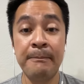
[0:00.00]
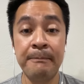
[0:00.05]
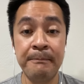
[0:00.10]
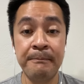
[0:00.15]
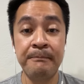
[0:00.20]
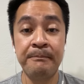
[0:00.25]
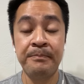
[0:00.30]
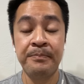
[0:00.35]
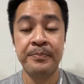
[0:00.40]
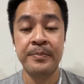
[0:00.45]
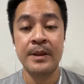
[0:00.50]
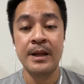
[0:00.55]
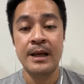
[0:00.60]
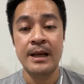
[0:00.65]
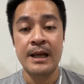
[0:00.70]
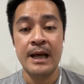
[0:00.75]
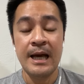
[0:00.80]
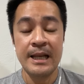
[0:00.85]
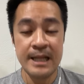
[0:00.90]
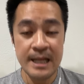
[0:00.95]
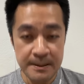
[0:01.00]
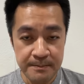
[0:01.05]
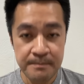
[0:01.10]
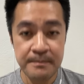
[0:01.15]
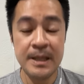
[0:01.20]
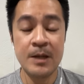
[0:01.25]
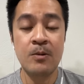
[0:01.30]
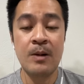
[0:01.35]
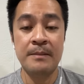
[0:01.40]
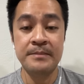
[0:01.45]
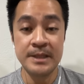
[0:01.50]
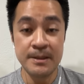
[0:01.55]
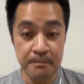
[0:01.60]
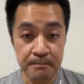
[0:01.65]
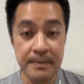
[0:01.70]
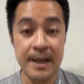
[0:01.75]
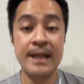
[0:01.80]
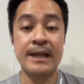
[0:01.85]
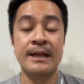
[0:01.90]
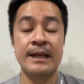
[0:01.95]
ต่ำอันนี้เป็นความ
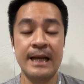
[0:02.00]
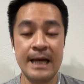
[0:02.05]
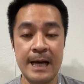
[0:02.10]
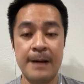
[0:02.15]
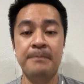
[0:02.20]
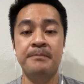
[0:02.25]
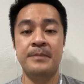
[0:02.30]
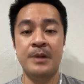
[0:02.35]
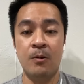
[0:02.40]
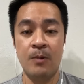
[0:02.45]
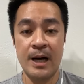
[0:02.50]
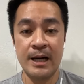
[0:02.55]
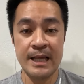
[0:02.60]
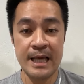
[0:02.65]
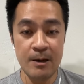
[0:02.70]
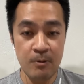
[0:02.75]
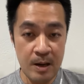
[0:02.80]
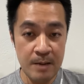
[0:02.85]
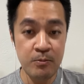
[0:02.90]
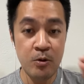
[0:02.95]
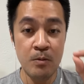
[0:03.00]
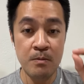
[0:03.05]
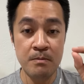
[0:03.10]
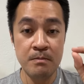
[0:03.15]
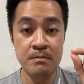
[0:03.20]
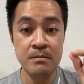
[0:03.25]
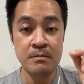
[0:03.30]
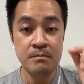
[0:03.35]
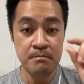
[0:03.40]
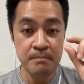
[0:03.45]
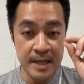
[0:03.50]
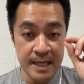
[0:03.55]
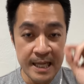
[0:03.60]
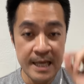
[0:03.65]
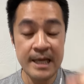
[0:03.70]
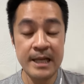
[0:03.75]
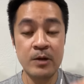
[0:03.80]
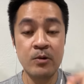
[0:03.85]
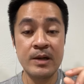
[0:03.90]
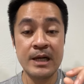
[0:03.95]
จำเป็นนะครับแต่ว่าแค่ว่าผมไม่
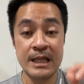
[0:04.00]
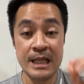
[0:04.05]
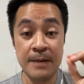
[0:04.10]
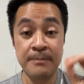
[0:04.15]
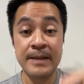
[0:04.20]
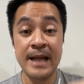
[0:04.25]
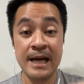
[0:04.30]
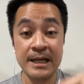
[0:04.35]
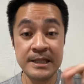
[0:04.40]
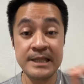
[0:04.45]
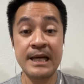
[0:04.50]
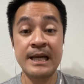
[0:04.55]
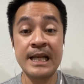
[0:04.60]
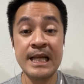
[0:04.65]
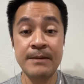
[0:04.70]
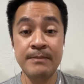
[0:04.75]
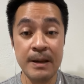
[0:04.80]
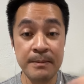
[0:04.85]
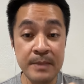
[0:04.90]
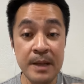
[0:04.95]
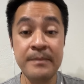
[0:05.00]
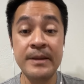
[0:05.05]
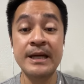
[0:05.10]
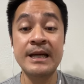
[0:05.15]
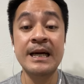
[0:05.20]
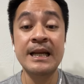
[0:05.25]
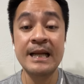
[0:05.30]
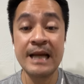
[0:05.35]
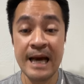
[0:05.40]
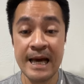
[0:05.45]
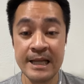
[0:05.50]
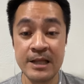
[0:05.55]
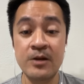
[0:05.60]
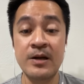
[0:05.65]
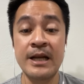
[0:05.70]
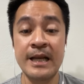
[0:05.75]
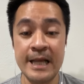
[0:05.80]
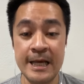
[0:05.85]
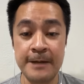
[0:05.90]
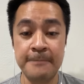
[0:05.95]
ได้เห็นด้วยกับทำแท้งเสรีแบบไม่มีเงื่อนไข
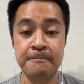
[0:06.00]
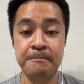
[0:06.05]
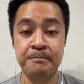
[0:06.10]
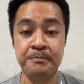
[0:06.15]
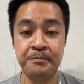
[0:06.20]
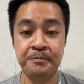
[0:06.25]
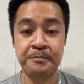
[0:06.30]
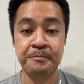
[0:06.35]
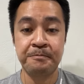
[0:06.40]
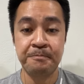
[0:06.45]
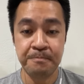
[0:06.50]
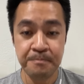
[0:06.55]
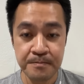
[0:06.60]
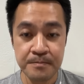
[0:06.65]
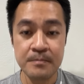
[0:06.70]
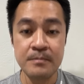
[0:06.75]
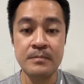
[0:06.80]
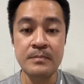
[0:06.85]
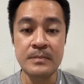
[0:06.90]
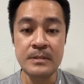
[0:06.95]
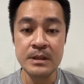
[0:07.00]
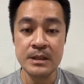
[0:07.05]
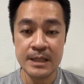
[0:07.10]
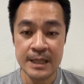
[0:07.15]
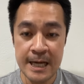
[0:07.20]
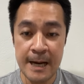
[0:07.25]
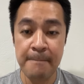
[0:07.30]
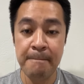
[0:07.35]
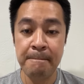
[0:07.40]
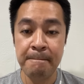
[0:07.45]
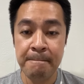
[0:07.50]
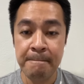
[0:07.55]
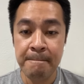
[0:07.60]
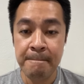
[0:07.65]
เท่านั้นเองครับ